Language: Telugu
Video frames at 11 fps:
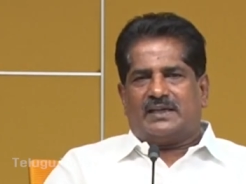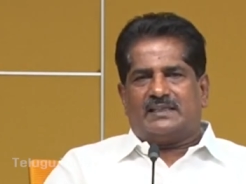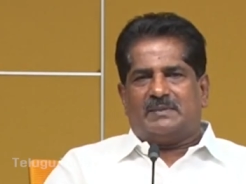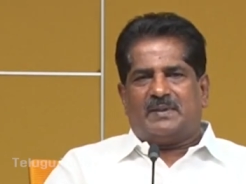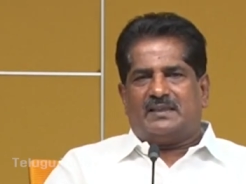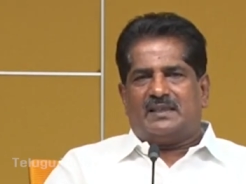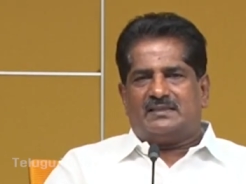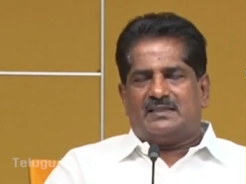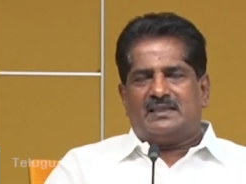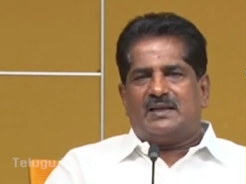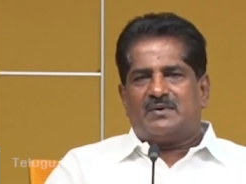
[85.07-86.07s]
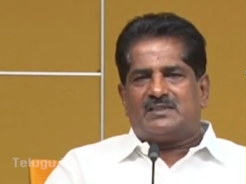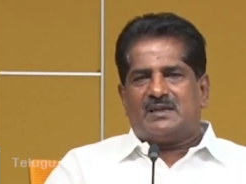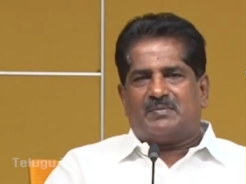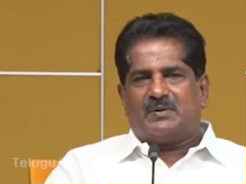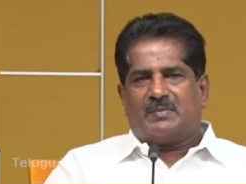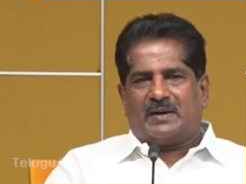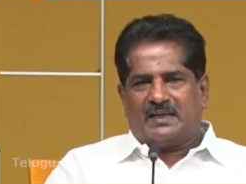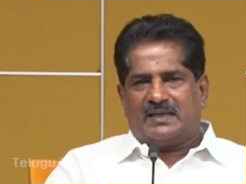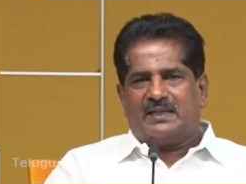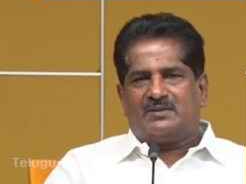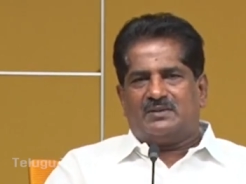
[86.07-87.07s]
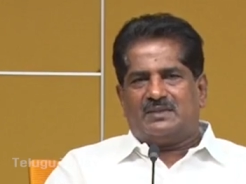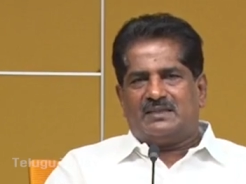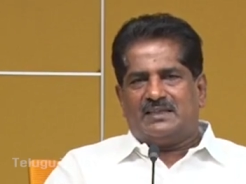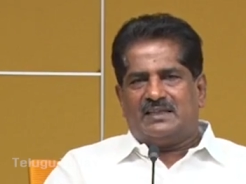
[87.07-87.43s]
గీత పెద్ద తెచ్చిందో ఎవడు చెప్పడు పక్కన గీత ఉంటేనే